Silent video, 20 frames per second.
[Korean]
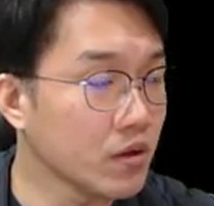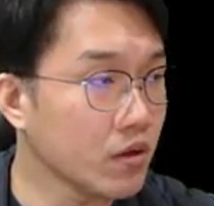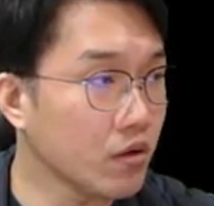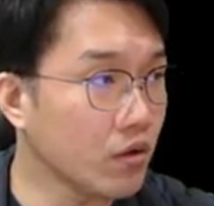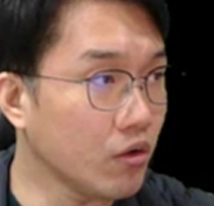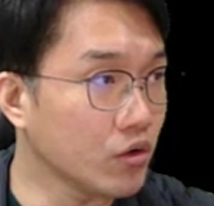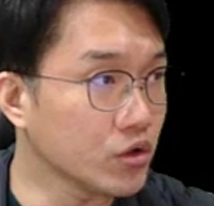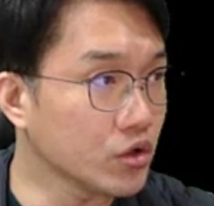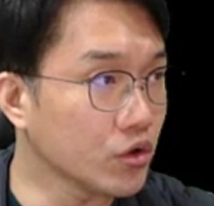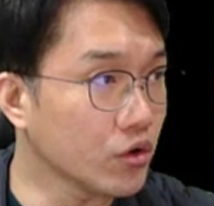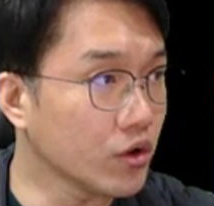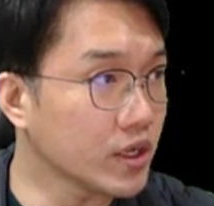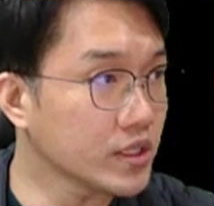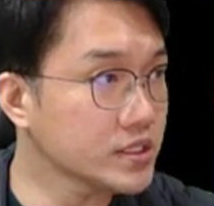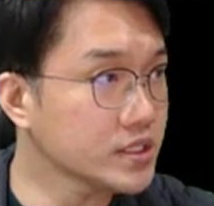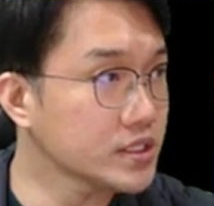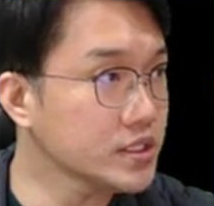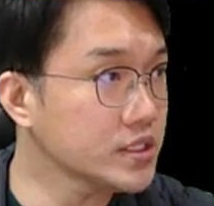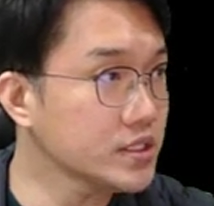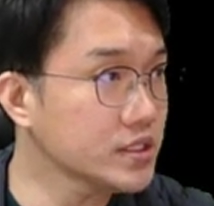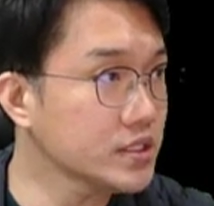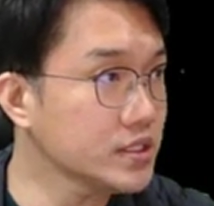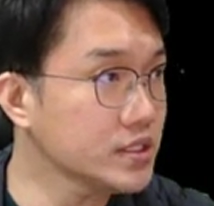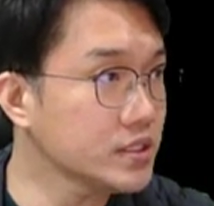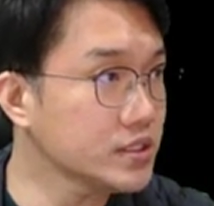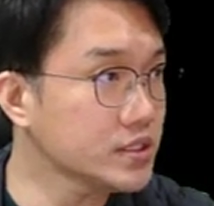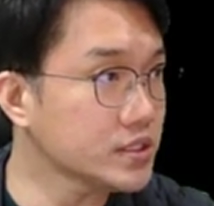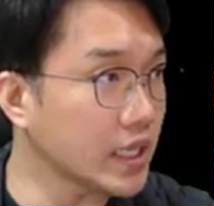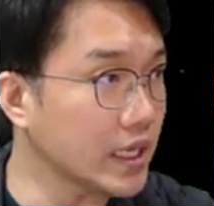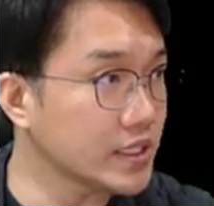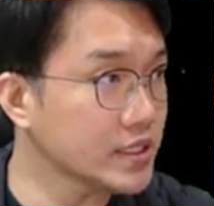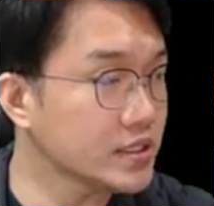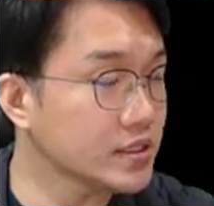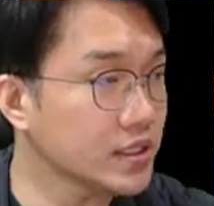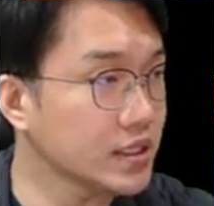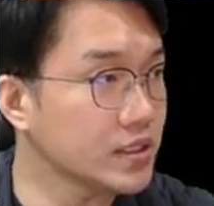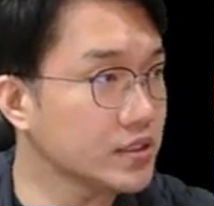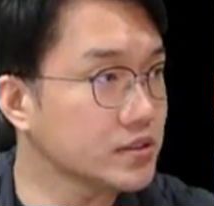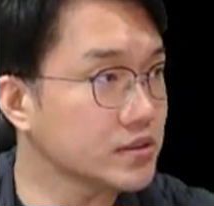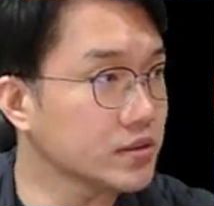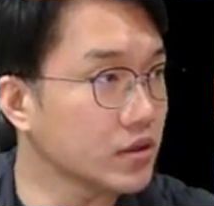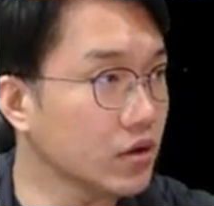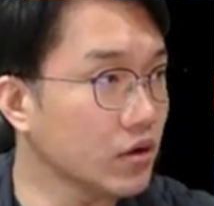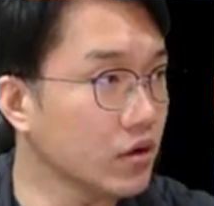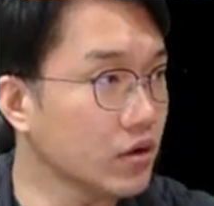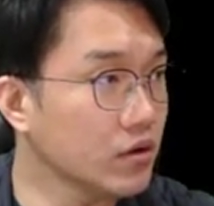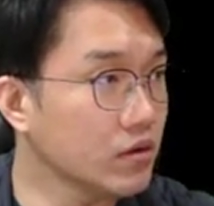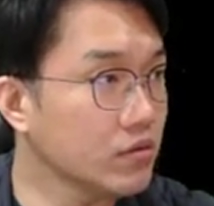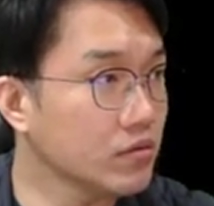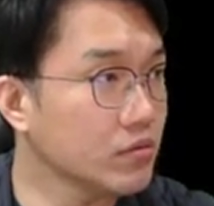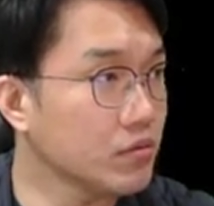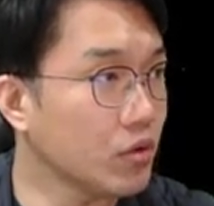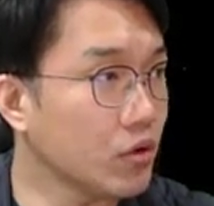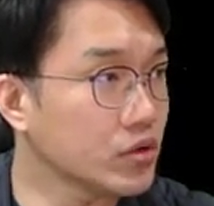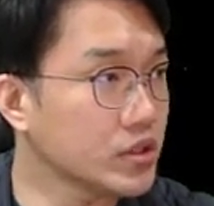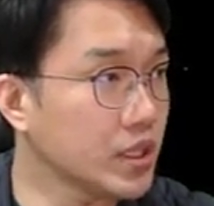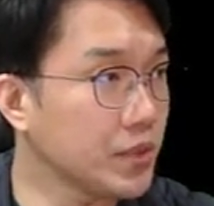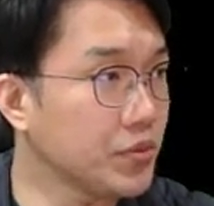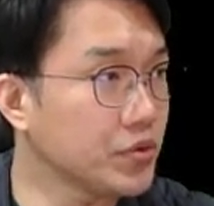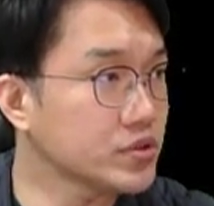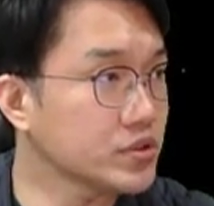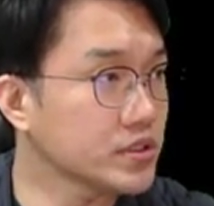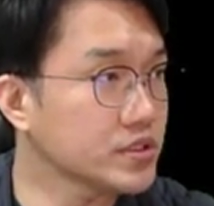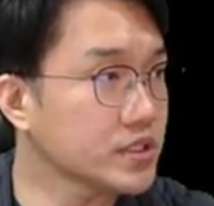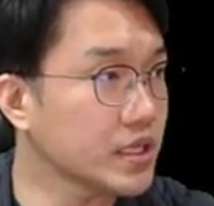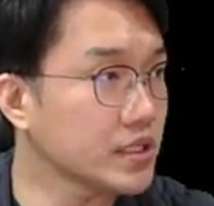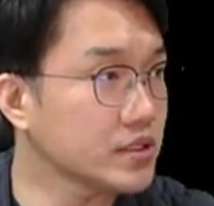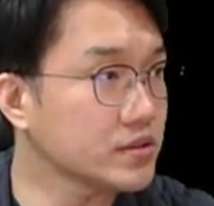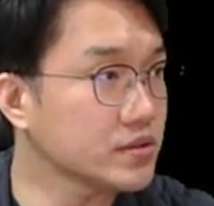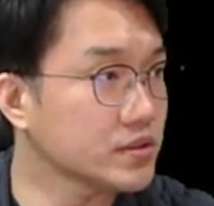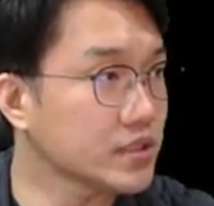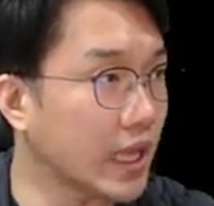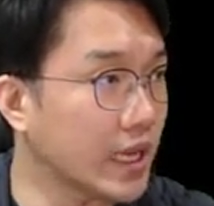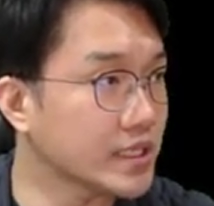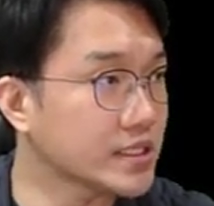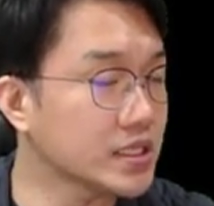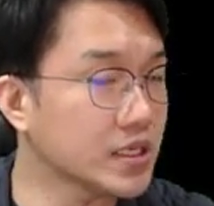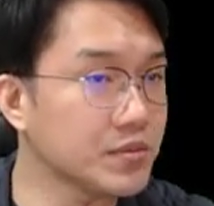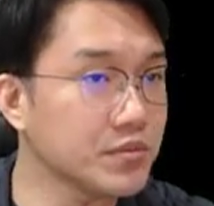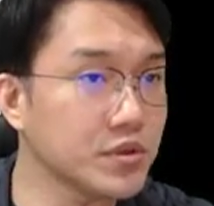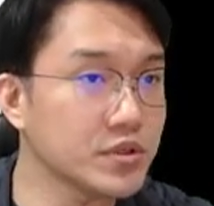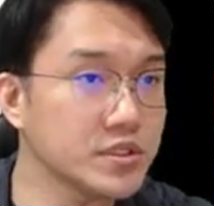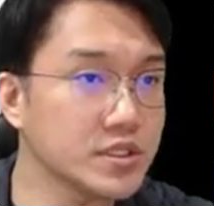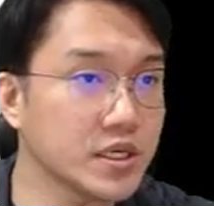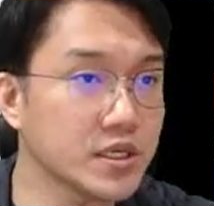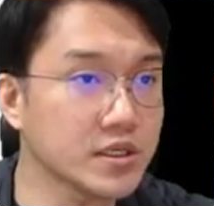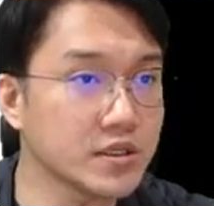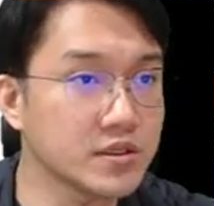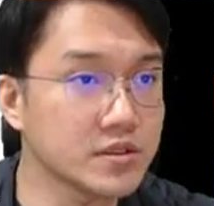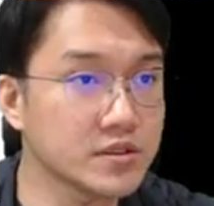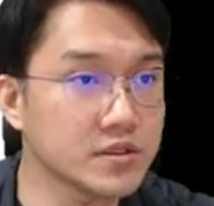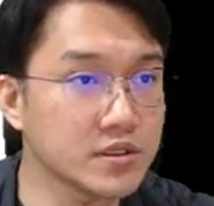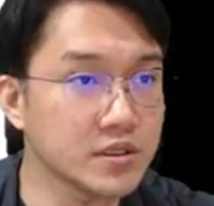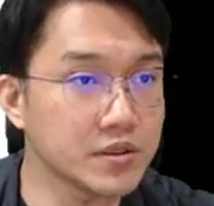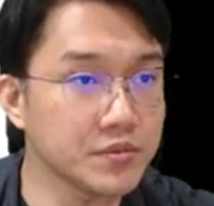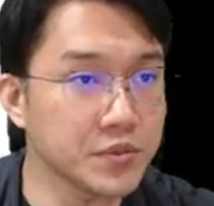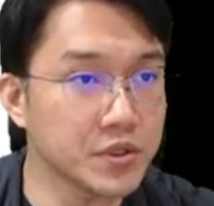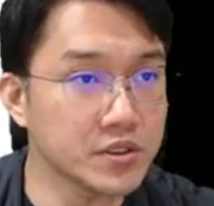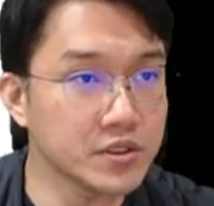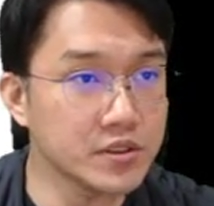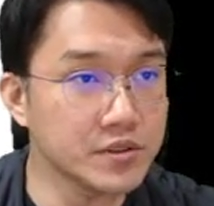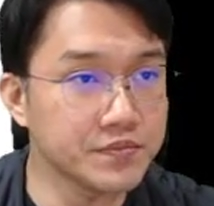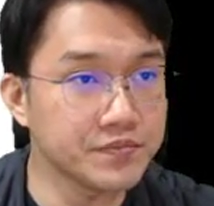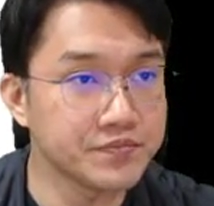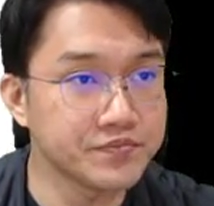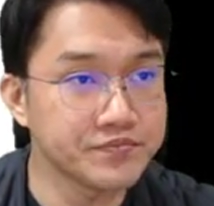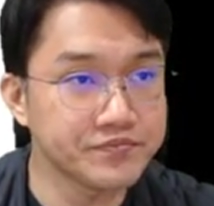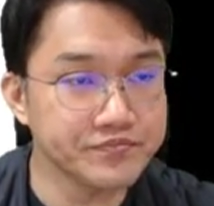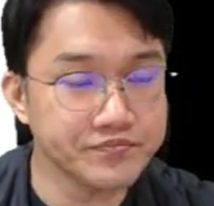어, 여러 가지 사이트들이 있어요 뭐 대표적인 사이트들 다시 한번 이야기를 드리면은